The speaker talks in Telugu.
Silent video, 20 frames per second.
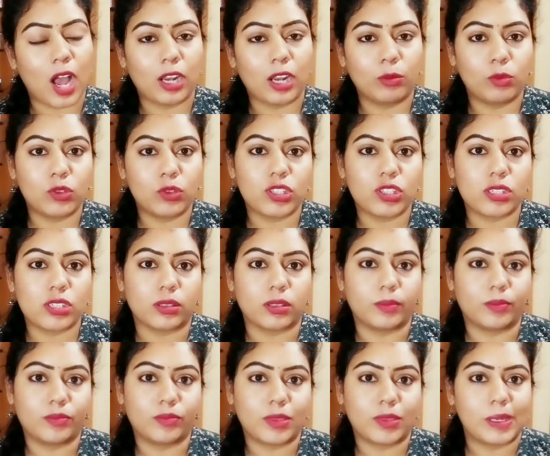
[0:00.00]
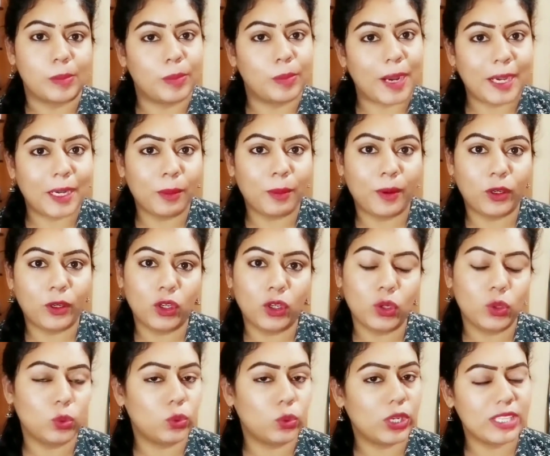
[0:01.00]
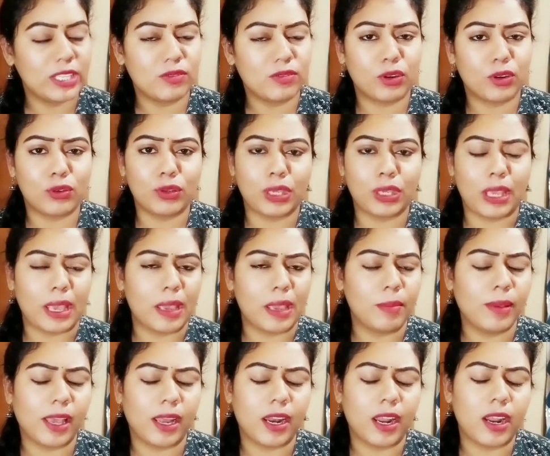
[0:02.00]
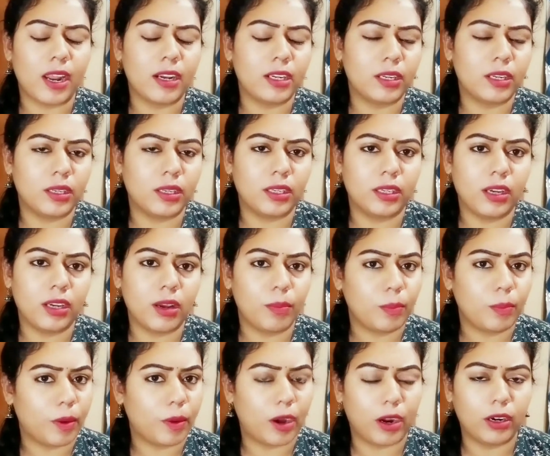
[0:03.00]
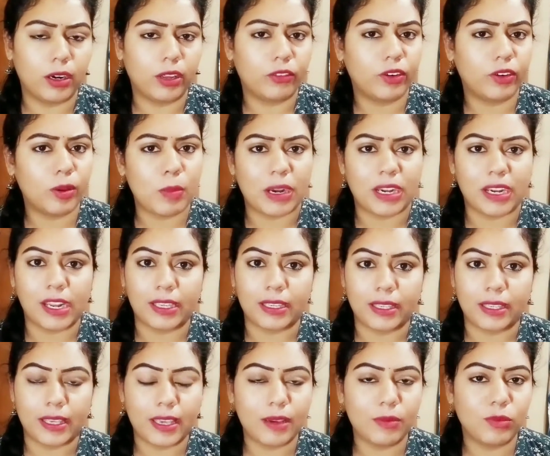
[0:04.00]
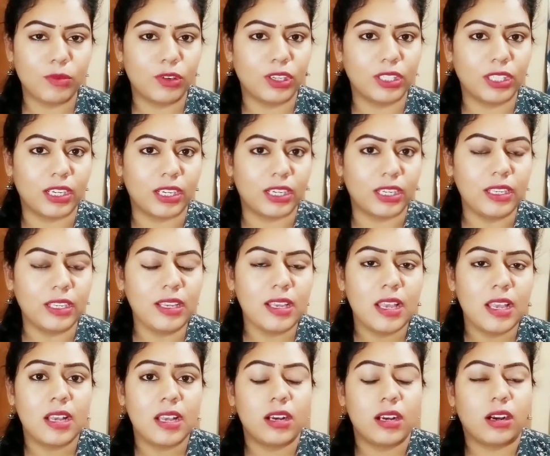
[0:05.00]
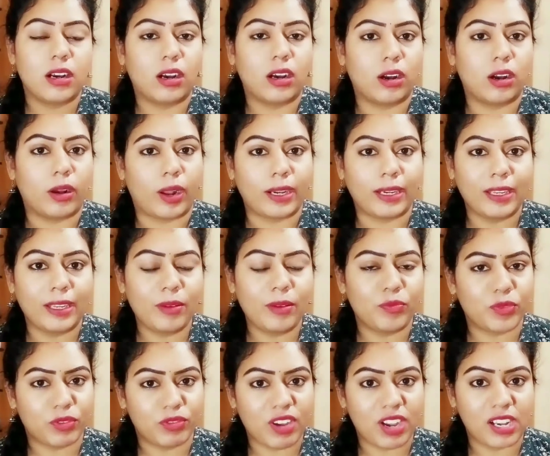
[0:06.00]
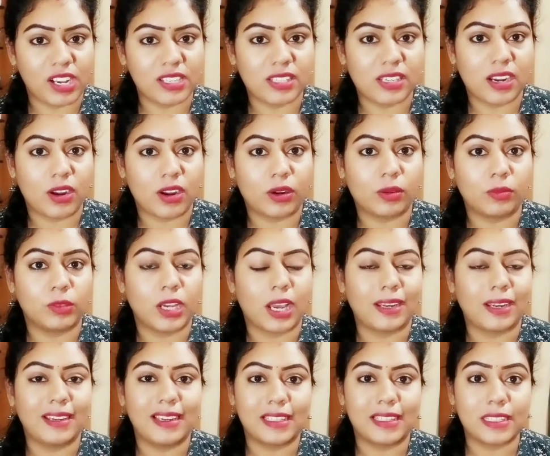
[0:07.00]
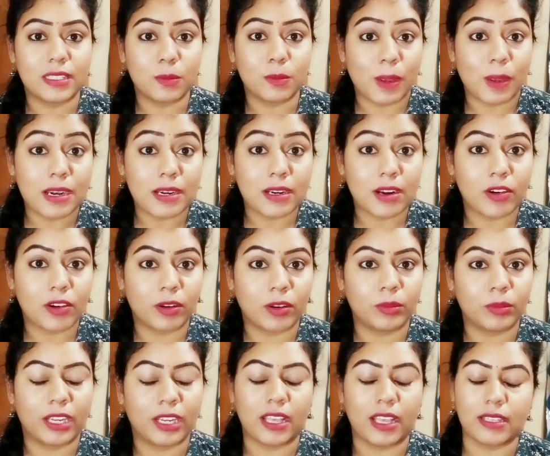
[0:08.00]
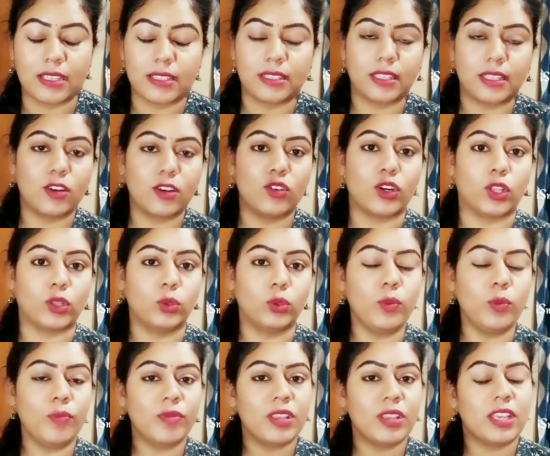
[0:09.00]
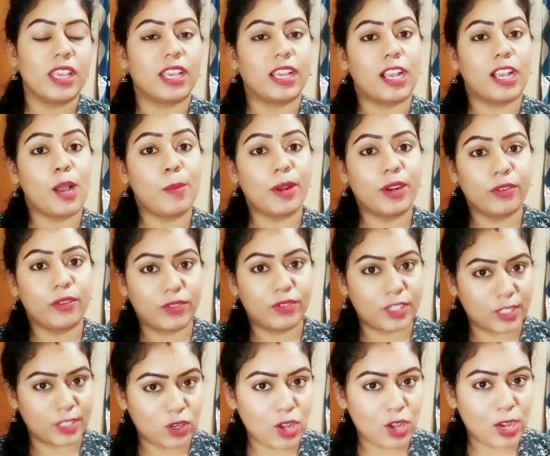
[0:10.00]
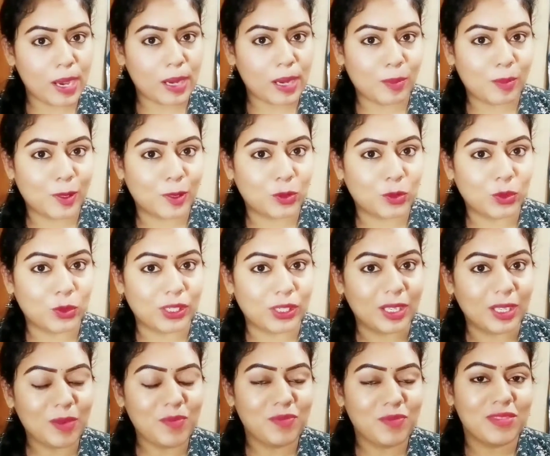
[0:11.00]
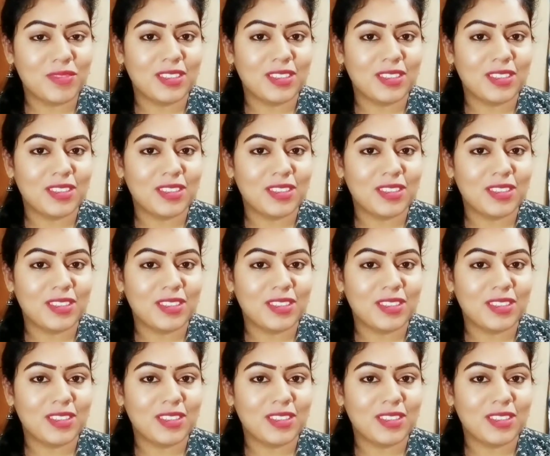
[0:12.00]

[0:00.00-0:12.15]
ఆల్మోస్ట్ బయట పెట్టుకుంటే టూ డేస్ వరకు ఏమి ఎలాంటిగా పాడవడం అట్లా ఏమి ఉండదండి అంటే ఫంగస్ రావడం కానీ లేదా స్మెల్ రావడం కానీ అస్సలు ఉండదు ఇంకా మనం ఫ్రిడ్జ్లో కానీ పెట్టుకుంటే